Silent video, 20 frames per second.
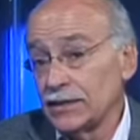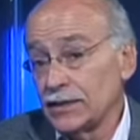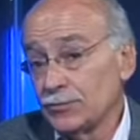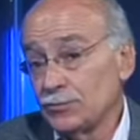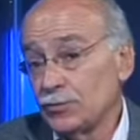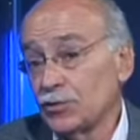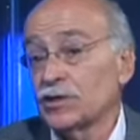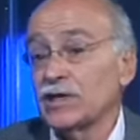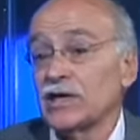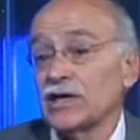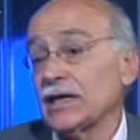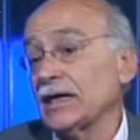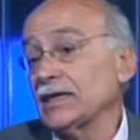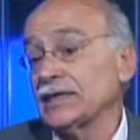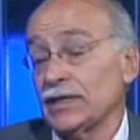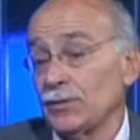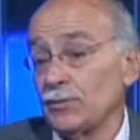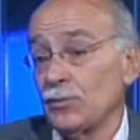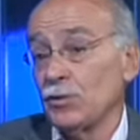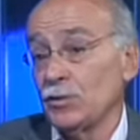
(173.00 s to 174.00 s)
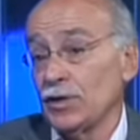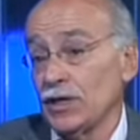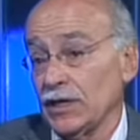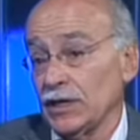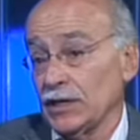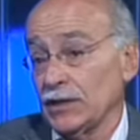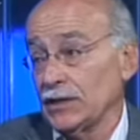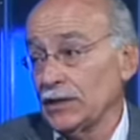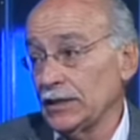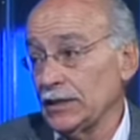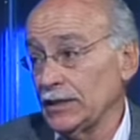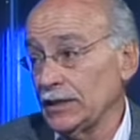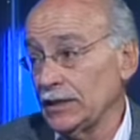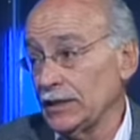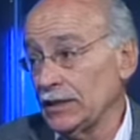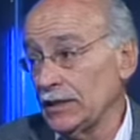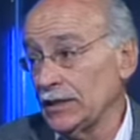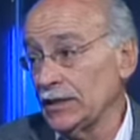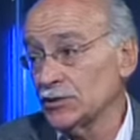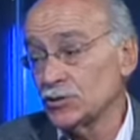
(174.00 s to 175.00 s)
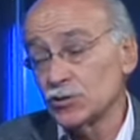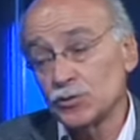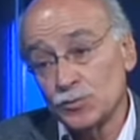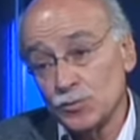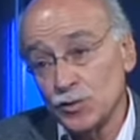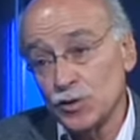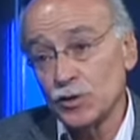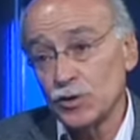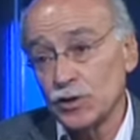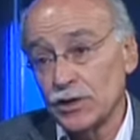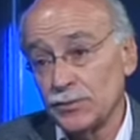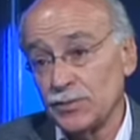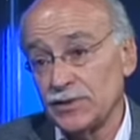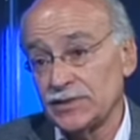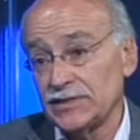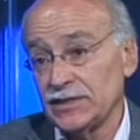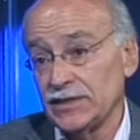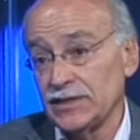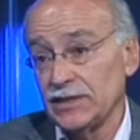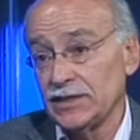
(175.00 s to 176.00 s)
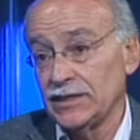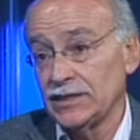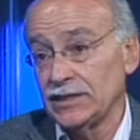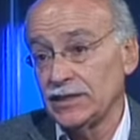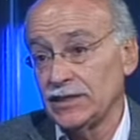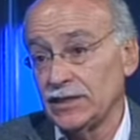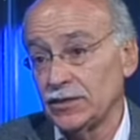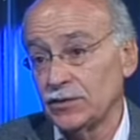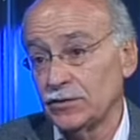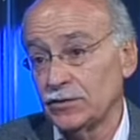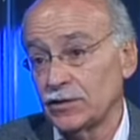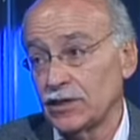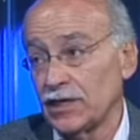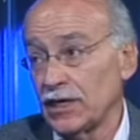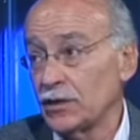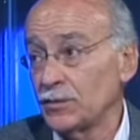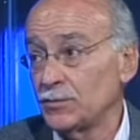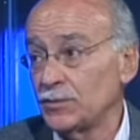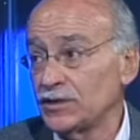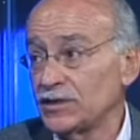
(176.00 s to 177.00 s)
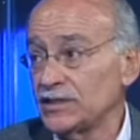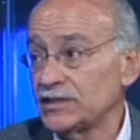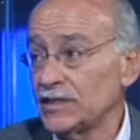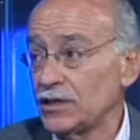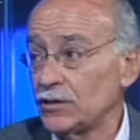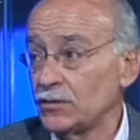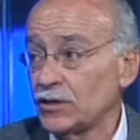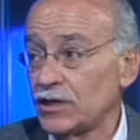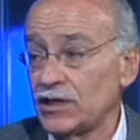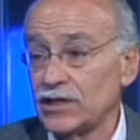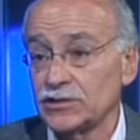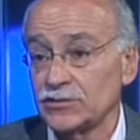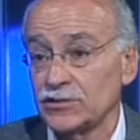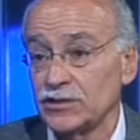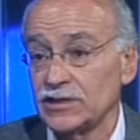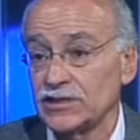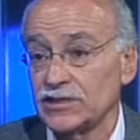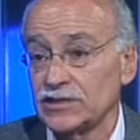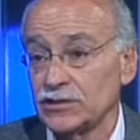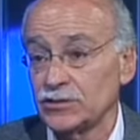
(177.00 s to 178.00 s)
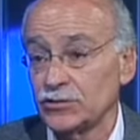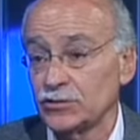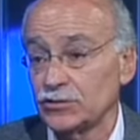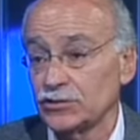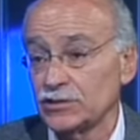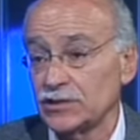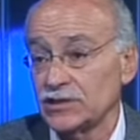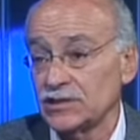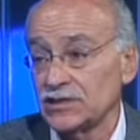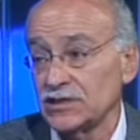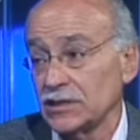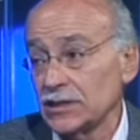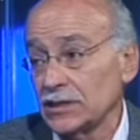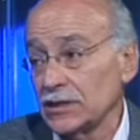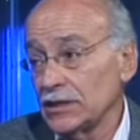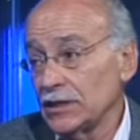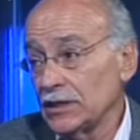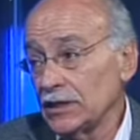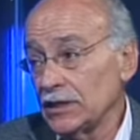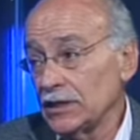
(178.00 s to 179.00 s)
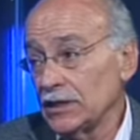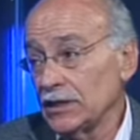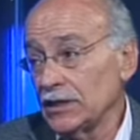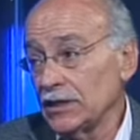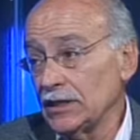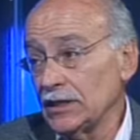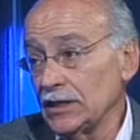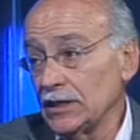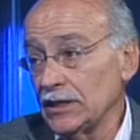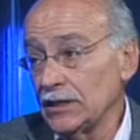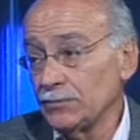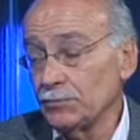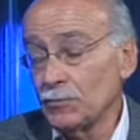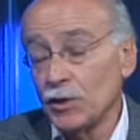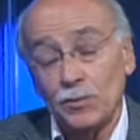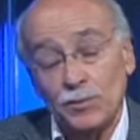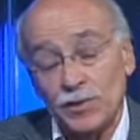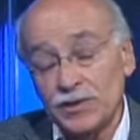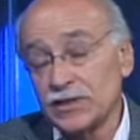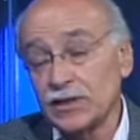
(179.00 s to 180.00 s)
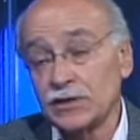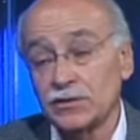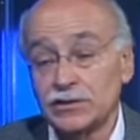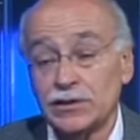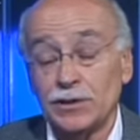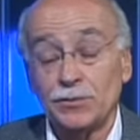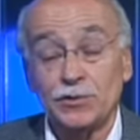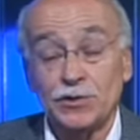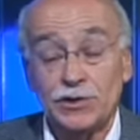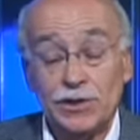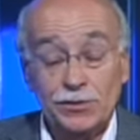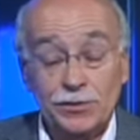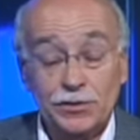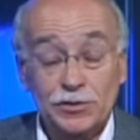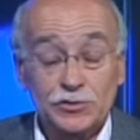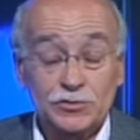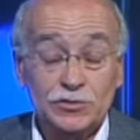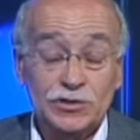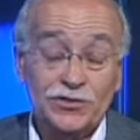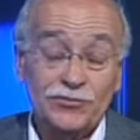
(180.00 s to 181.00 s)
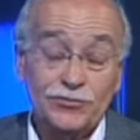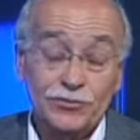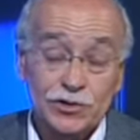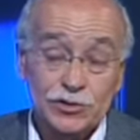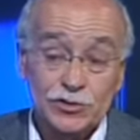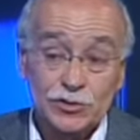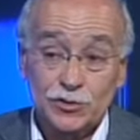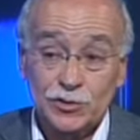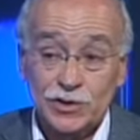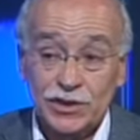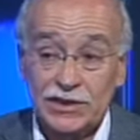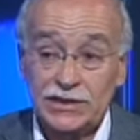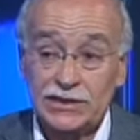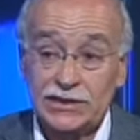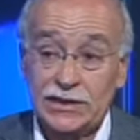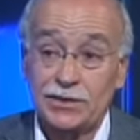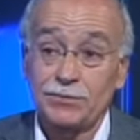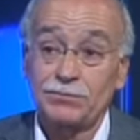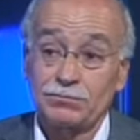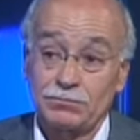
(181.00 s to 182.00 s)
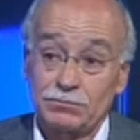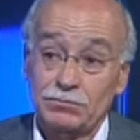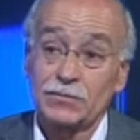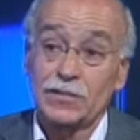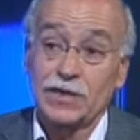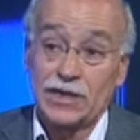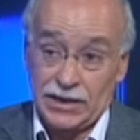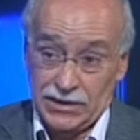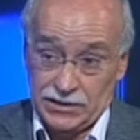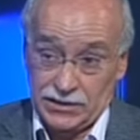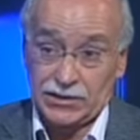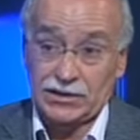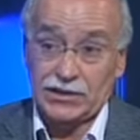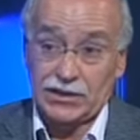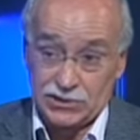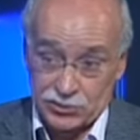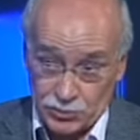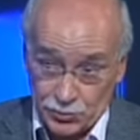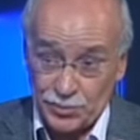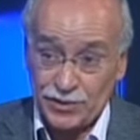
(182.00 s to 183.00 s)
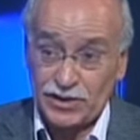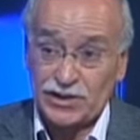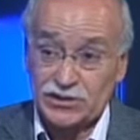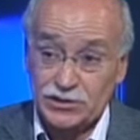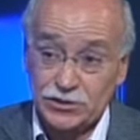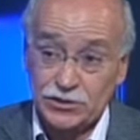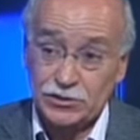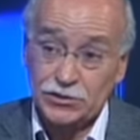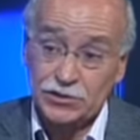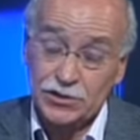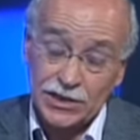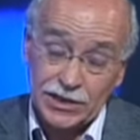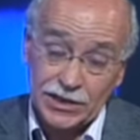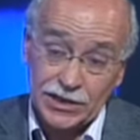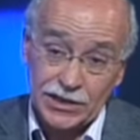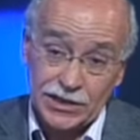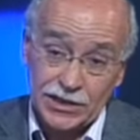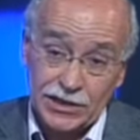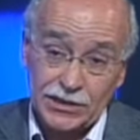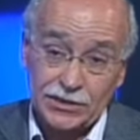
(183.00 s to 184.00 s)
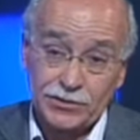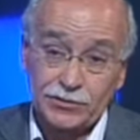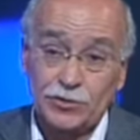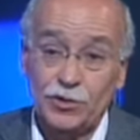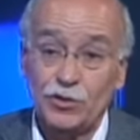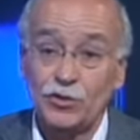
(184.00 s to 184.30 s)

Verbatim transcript: porque acá estamos bien. Eh, y eso es un poco lo que pasa en el interior. Las competencias locales son exitosas y competir contra Montevideo es un esfuerzo extra de superación y no